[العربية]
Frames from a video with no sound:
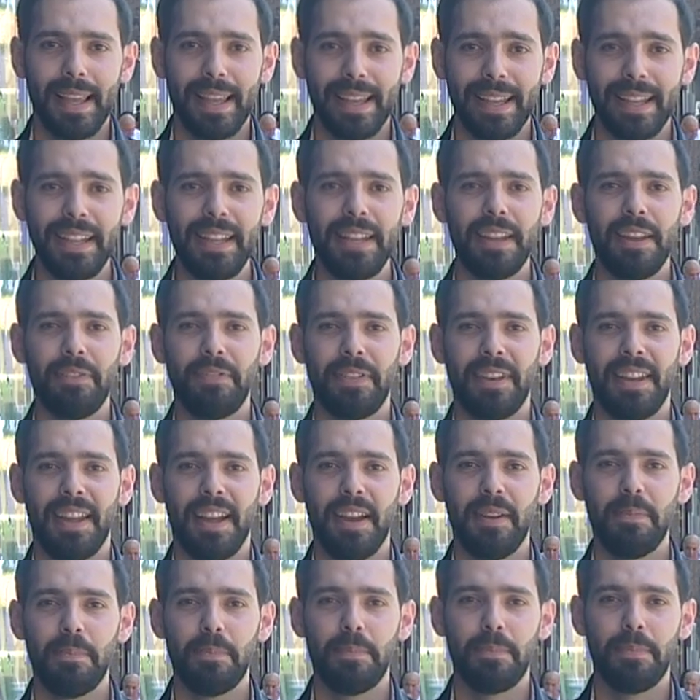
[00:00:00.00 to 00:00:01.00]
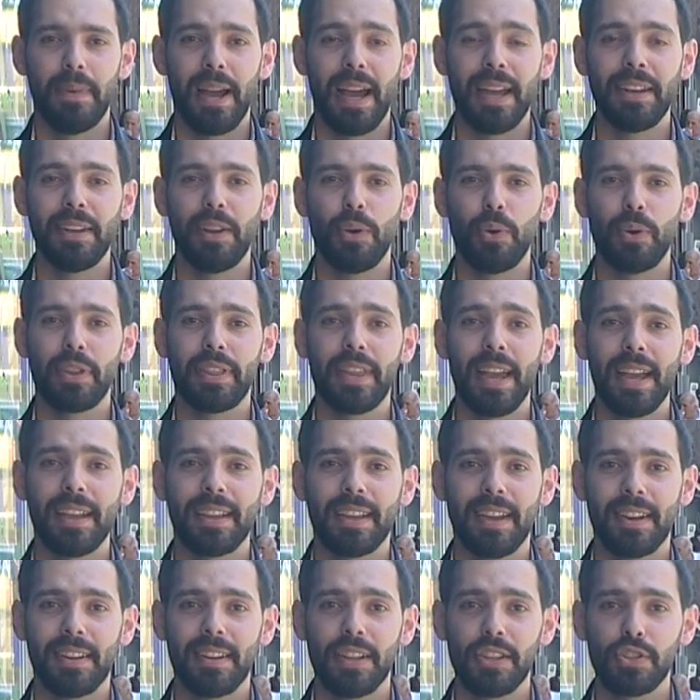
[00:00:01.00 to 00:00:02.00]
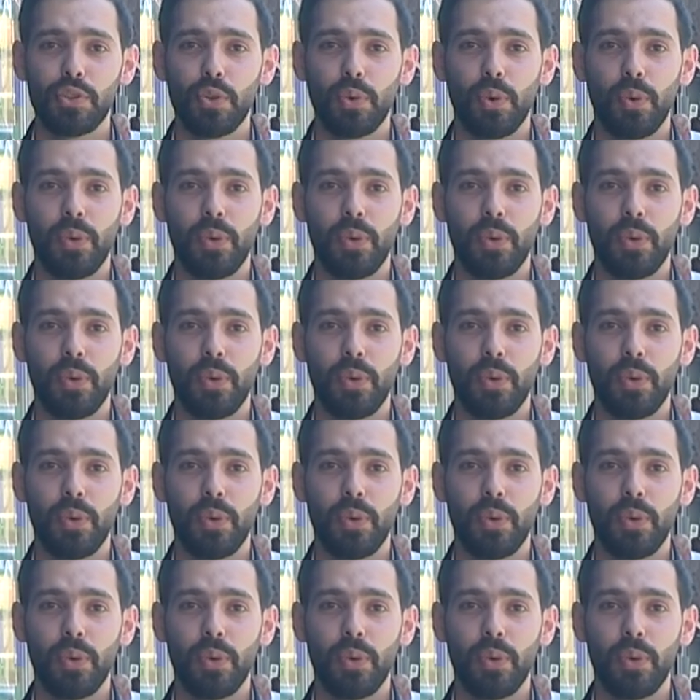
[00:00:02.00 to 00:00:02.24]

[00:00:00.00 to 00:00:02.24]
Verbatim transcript: قيل في الأب أنه ذاك الرجل